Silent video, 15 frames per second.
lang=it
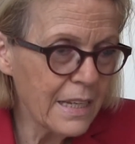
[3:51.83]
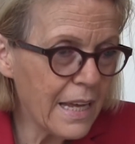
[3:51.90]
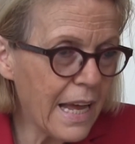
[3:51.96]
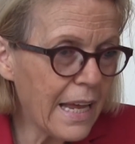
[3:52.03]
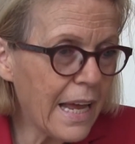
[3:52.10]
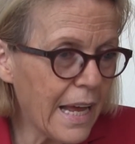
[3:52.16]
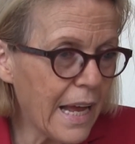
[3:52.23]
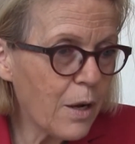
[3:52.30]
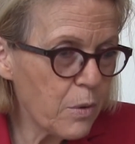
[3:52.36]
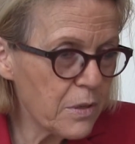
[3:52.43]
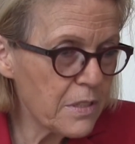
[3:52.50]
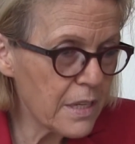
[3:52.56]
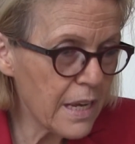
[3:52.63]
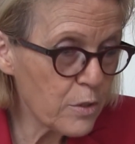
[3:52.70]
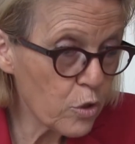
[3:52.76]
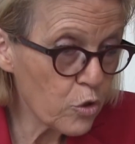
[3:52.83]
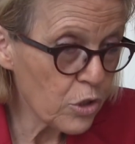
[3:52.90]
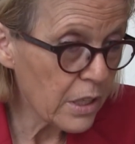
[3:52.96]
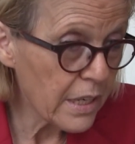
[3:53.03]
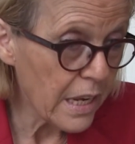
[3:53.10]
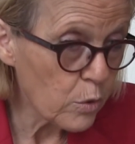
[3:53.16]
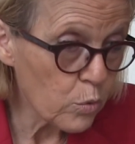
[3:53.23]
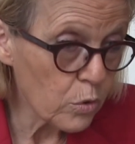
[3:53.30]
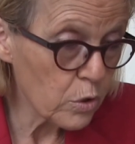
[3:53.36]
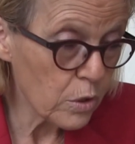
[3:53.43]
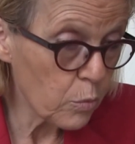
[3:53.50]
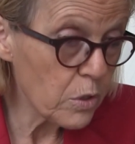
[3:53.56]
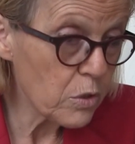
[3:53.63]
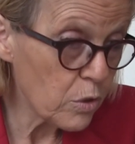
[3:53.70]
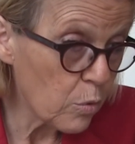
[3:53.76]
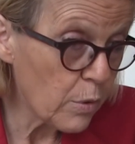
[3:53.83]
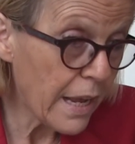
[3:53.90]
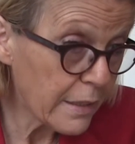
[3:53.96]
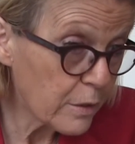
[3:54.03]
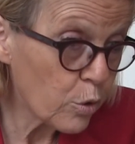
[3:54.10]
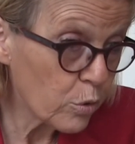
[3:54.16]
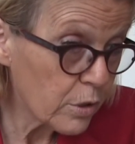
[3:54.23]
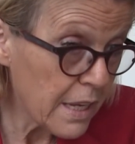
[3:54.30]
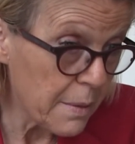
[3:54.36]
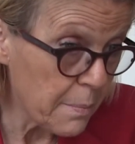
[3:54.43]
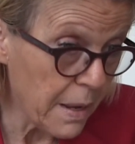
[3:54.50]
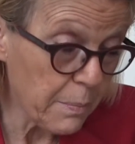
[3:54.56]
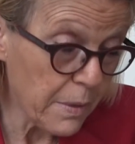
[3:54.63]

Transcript: a questi, ai social networks, questo è un altro tema,